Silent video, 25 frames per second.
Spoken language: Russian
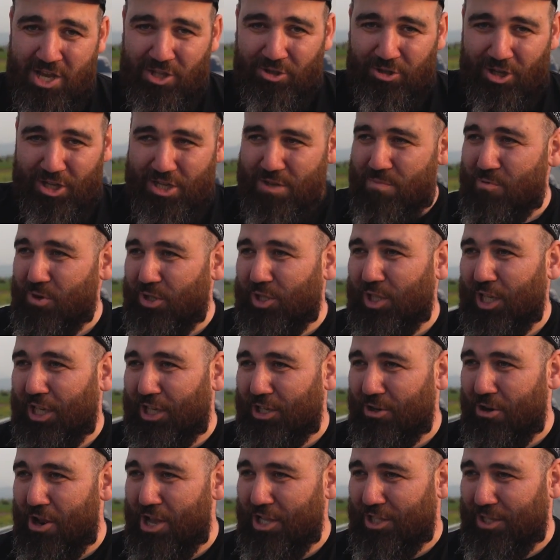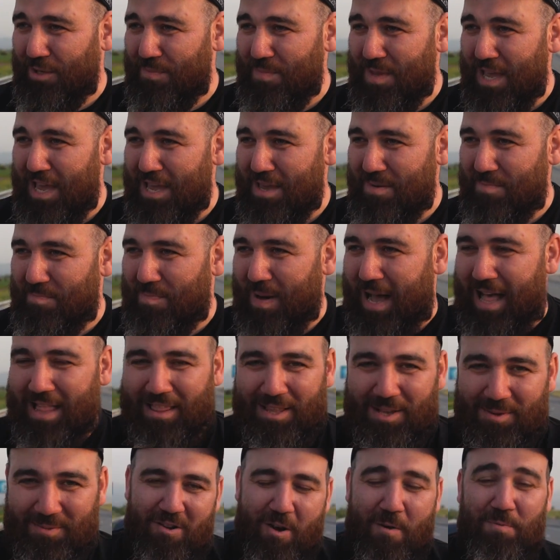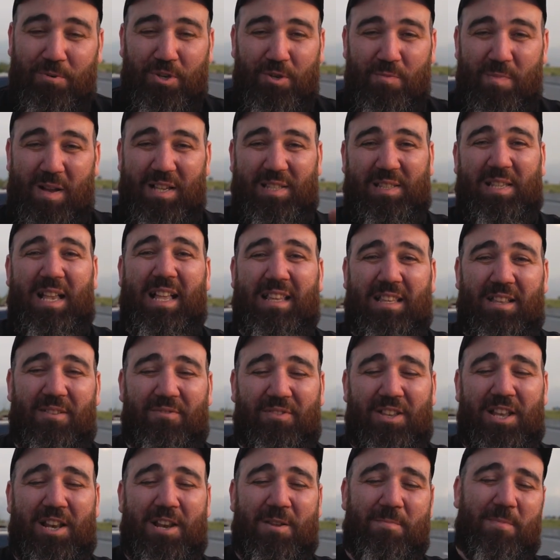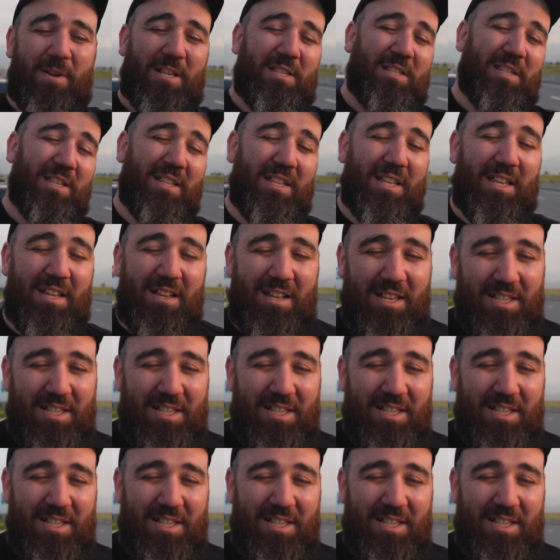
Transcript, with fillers: Кто-нибудь закройте мне в общем, Асата в деле, пацаны.